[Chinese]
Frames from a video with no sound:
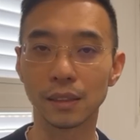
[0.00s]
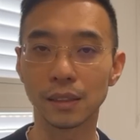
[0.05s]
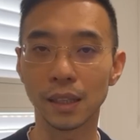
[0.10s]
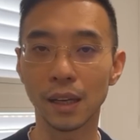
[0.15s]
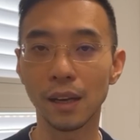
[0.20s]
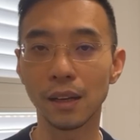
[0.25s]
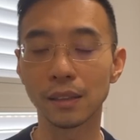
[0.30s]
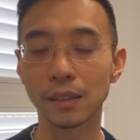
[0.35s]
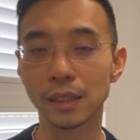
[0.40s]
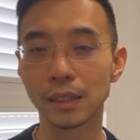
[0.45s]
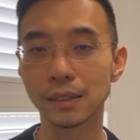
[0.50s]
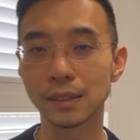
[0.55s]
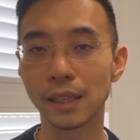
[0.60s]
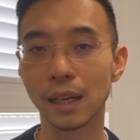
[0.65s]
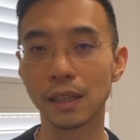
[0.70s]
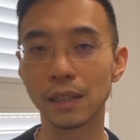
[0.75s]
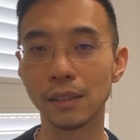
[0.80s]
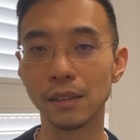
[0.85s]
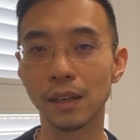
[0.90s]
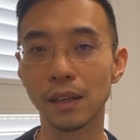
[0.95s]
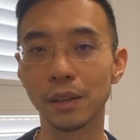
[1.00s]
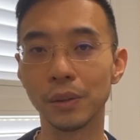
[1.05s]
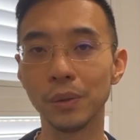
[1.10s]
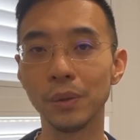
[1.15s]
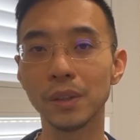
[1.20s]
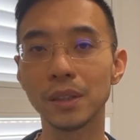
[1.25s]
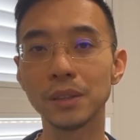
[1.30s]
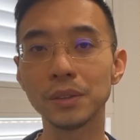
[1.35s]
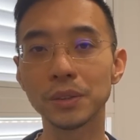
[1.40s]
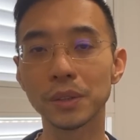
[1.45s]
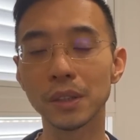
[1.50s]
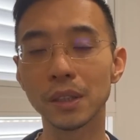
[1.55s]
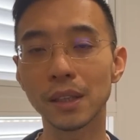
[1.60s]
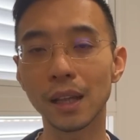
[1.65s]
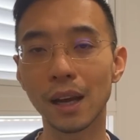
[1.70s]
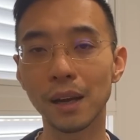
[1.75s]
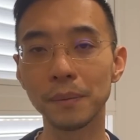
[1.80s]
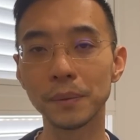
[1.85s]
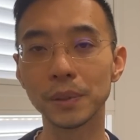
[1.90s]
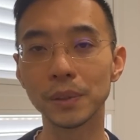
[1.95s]
唱这个赞歌，很多人觉得
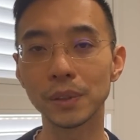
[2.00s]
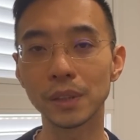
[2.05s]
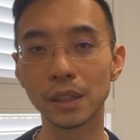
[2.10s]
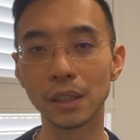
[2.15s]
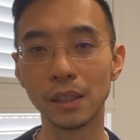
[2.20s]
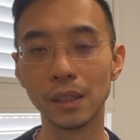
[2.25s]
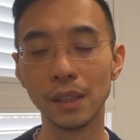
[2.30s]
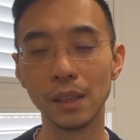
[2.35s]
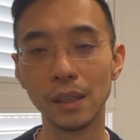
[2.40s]
他们都是。